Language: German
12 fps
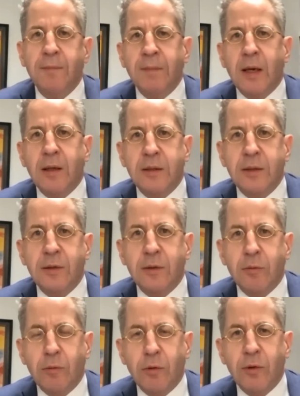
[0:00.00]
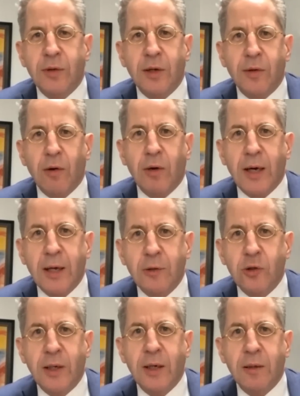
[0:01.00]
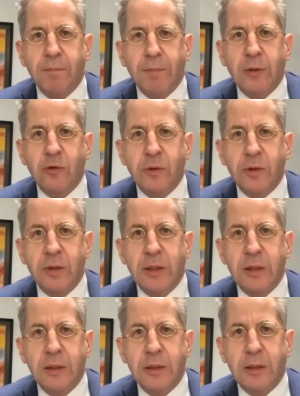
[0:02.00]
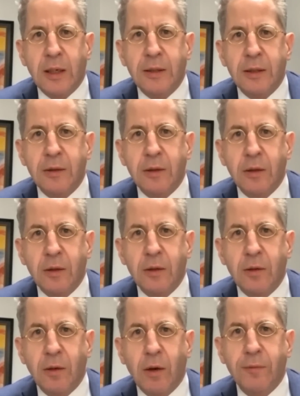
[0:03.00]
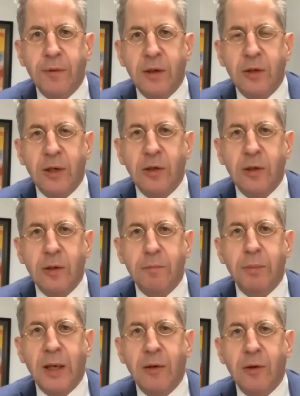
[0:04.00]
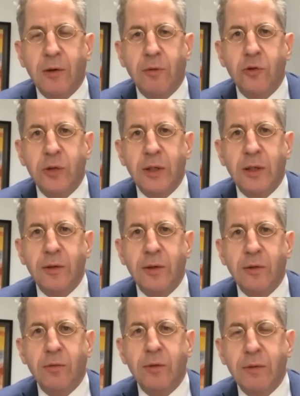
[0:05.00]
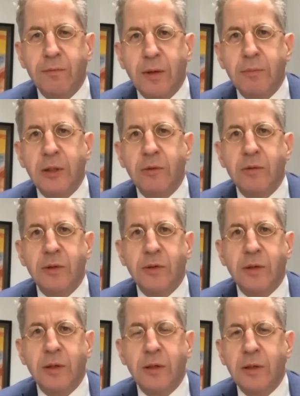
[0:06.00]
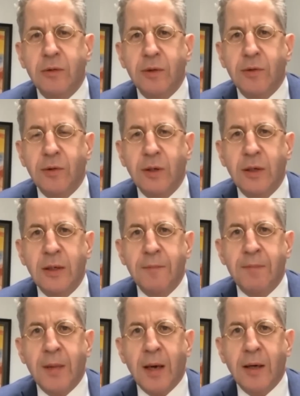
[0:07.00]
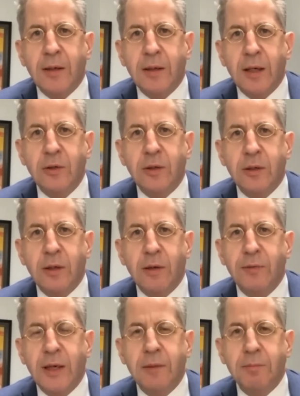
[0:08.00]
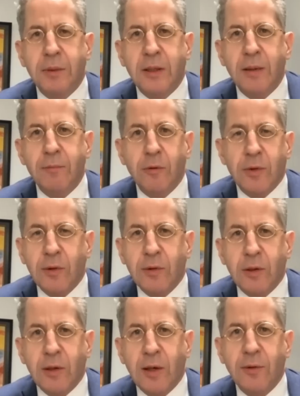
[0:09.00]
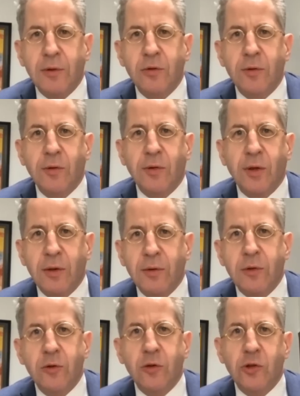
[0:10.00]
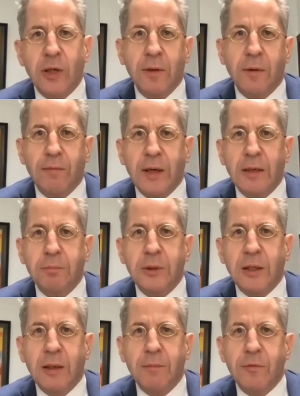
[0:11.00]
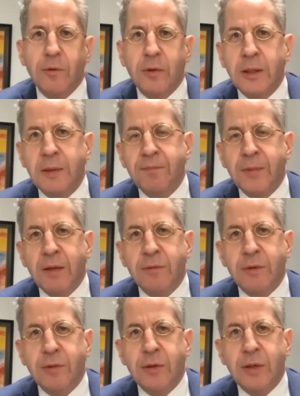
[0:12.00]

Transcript: äh, diesen Kurs jetzt auch einschlägt, Menschen äh, an den äh, öffentlich-rechtlichen Pranger zu stellen, sie zu diffamieren und diskreditieren. Das ist eine Technik der Feindbekämpfung. Das ist die klassische sozialistische Feindbekämpfung, wie wir sie